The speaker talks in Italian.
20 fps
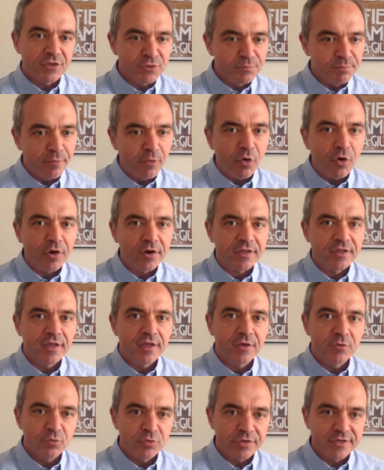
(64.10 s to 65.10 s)
sport,
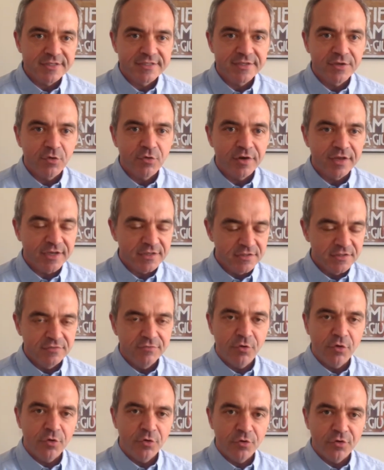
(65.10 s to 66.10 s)
nutrizione che si
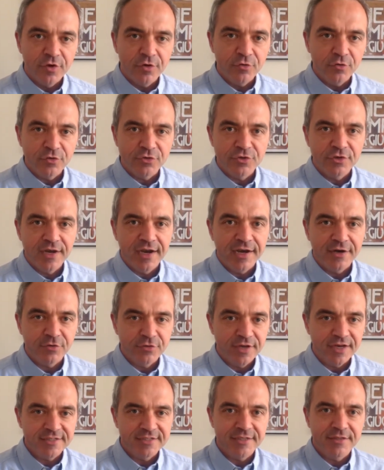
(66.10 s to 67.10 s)
svolgono nel corso dell'arco
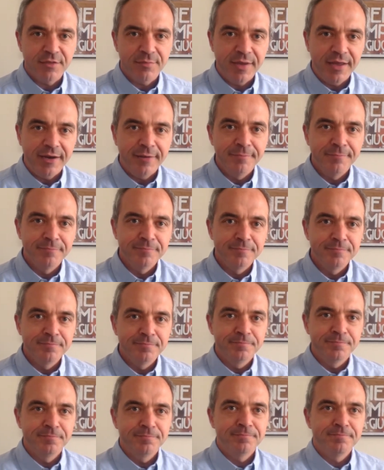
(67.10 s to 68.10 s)
della settimana.
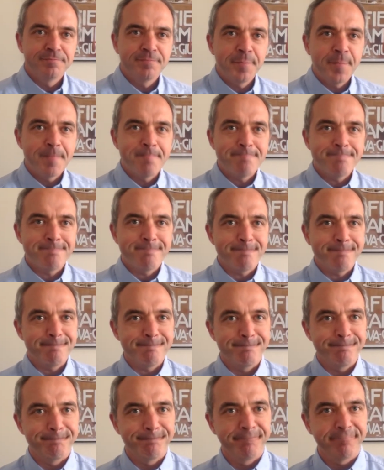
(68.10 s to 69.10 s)
Una fiera
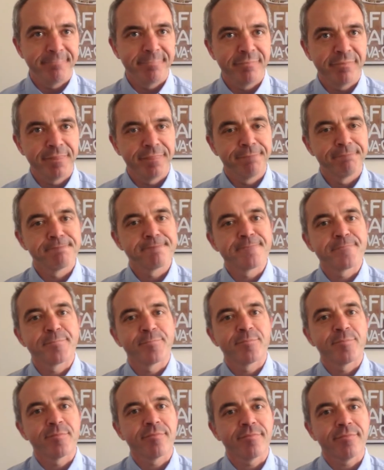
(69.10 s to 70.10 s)
diciamo che è
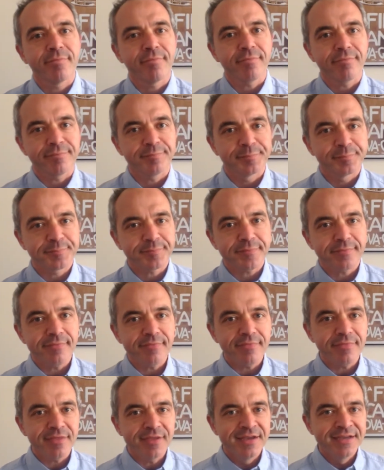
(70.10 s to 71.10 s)
pomeridiana serale come
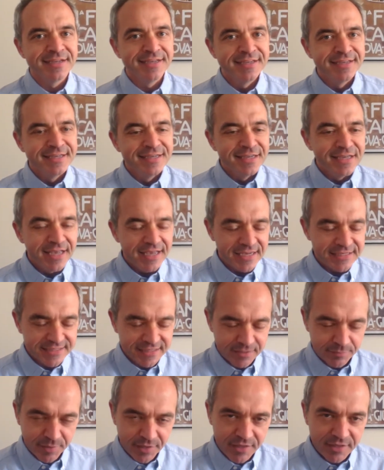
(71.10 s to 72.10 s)
orari.
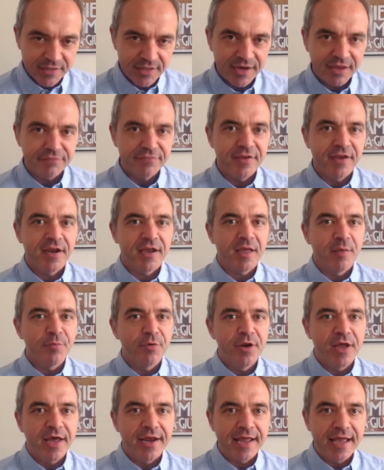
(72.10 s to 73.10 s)
Esattamente, la fiera
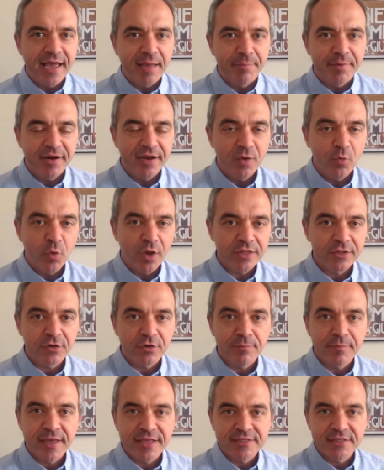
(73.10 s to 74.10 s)
campionaria apre alle
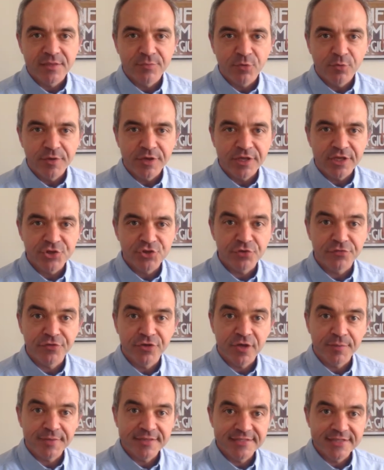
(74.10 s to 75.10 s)
4 e mezza di pomeriggio
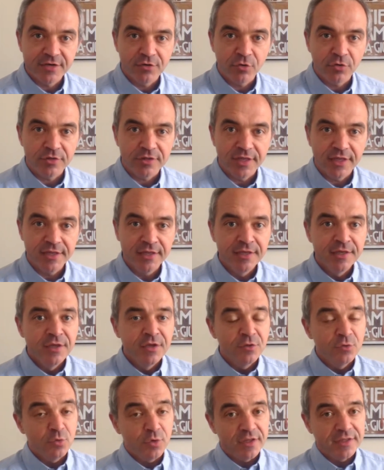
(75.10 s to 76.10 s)
fino a mezzanotte
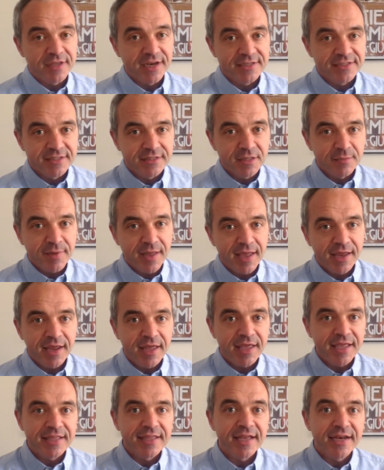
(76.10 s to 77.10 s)
durante la
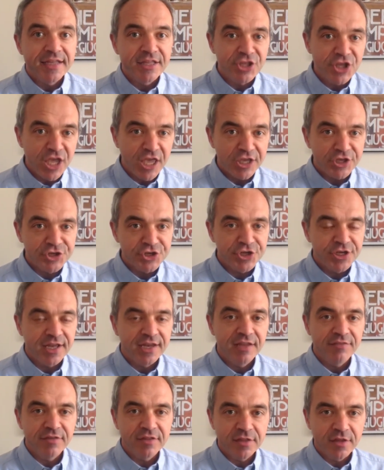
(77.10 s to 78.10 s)
settimana e dalle 10
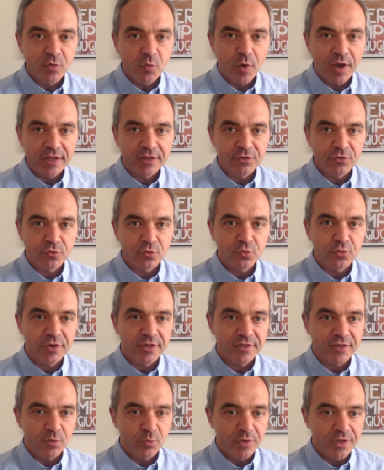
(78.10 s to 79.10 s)
alle 24
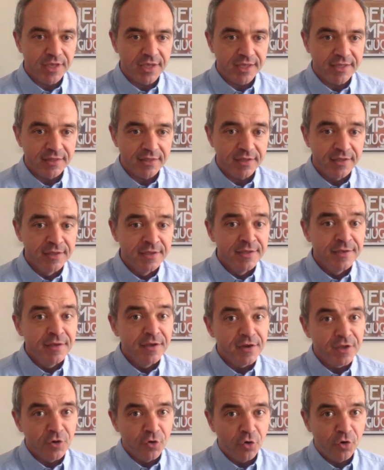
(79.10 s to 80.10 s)
durante il weekend.
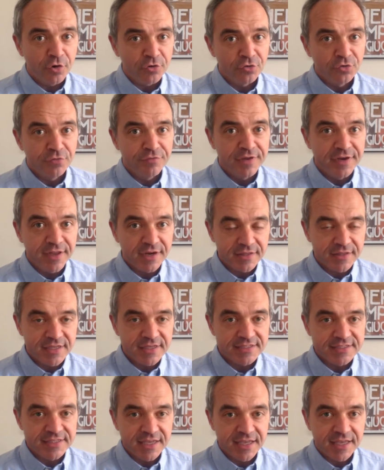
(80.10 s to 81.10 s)
Ricordo
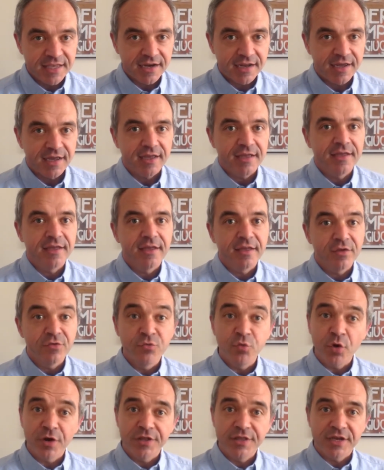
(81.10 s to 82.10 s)
venerdì sera eh, i
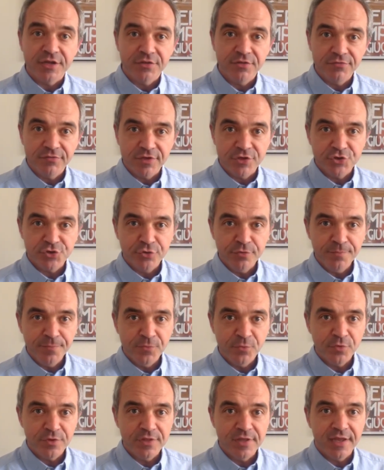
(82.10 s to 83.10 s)
fuochi d'artificio,
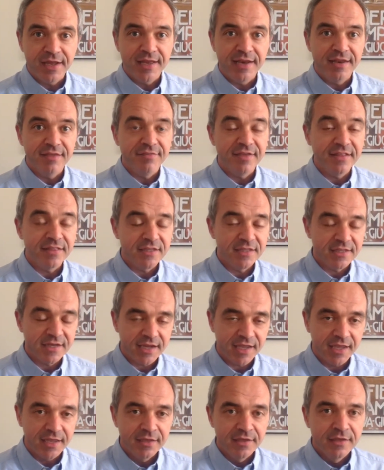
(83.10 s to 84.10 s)
quindi alle
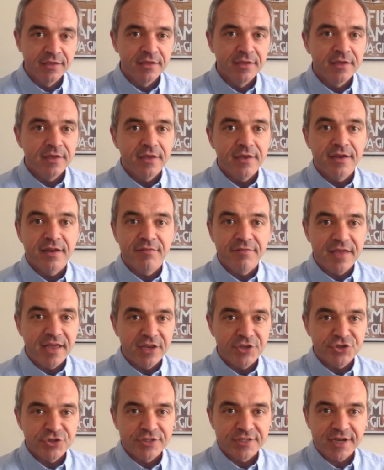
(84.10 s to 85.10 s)
23 nel
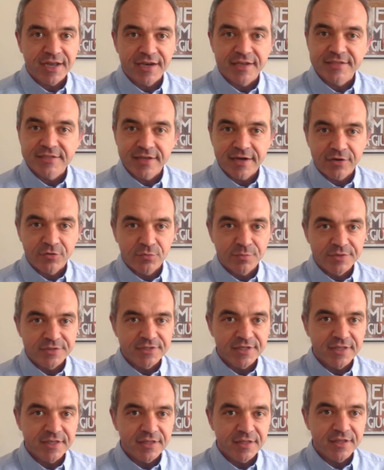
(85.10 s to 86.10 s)
viale centrale saranno
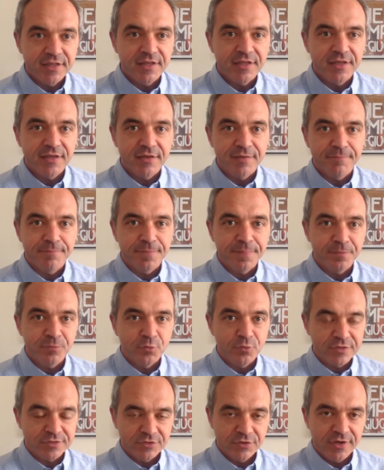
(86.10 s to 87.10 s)
presenti ehm,
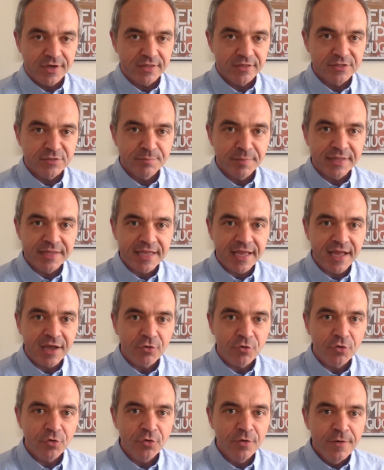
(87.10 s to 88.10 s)
questo grande
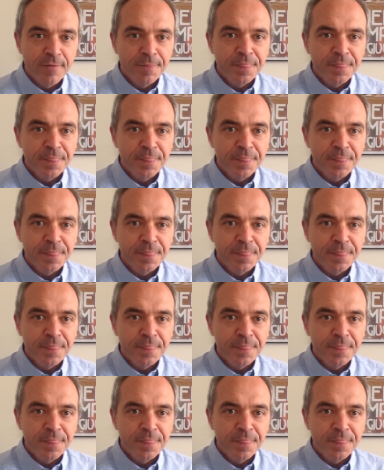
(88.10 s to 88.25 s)
spettacolo